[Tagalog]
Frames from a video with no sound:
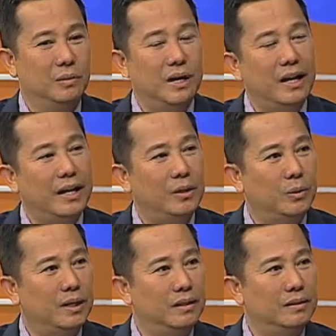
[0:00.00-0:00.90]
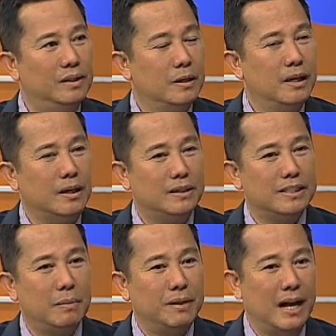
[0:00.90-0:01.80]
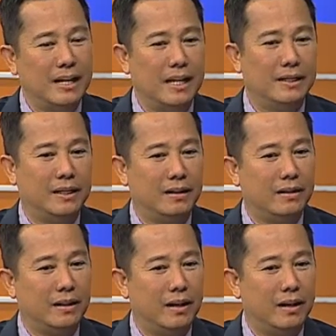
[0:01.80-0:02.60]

Walang okay. ano, wala, Ah, sabi nga natin, ang,